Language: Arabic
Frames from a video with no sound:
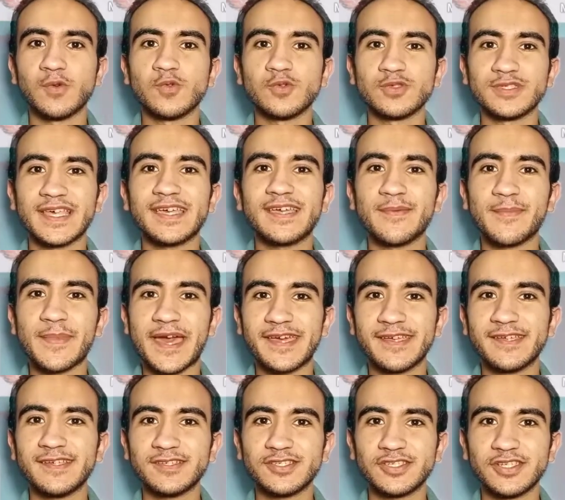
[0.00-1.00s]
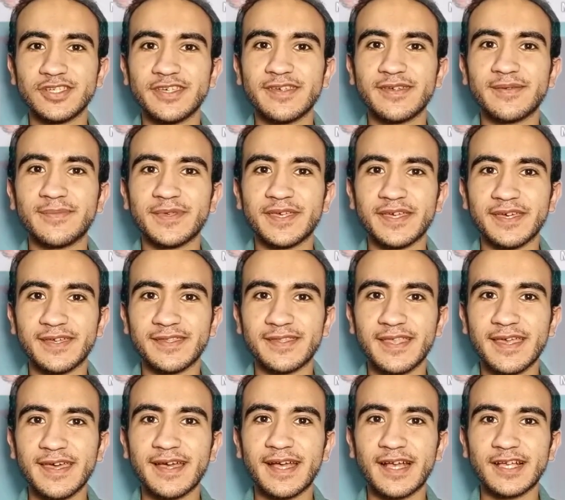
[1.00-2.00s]
وزي ما اي شيء
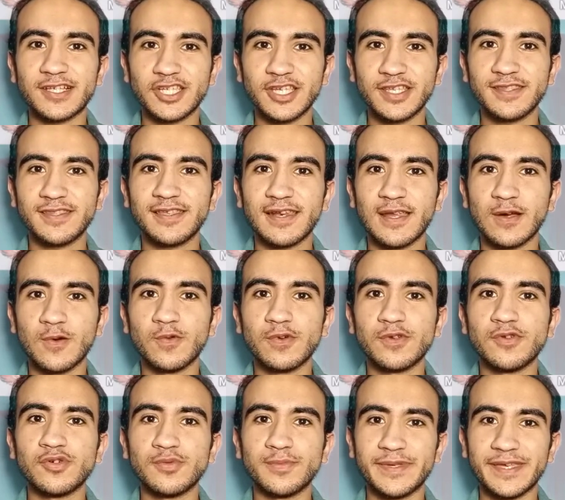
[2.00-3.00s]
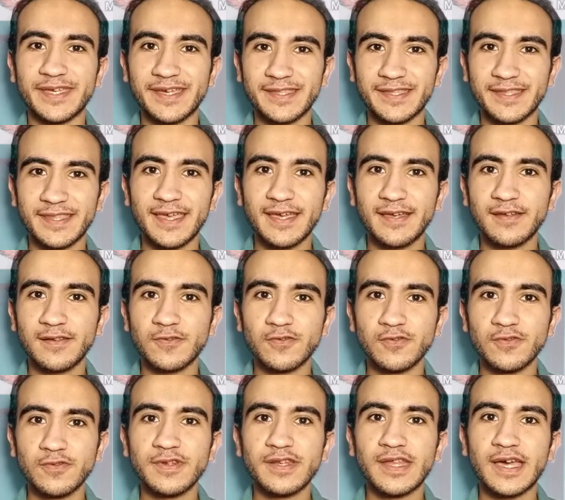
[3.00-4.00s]
بيحتاج عشان تلونه بيحتاج
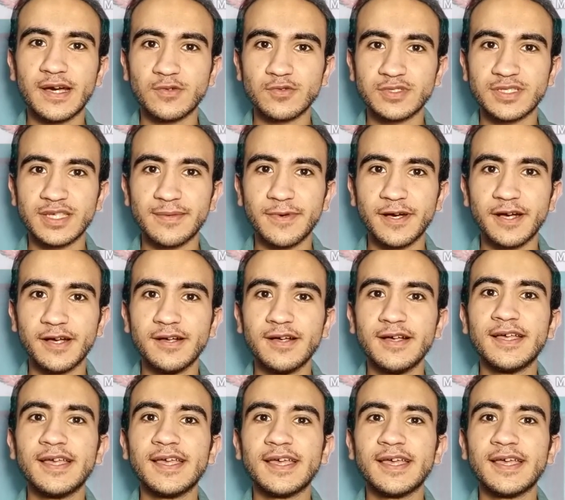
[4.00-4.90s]
لون او صبغه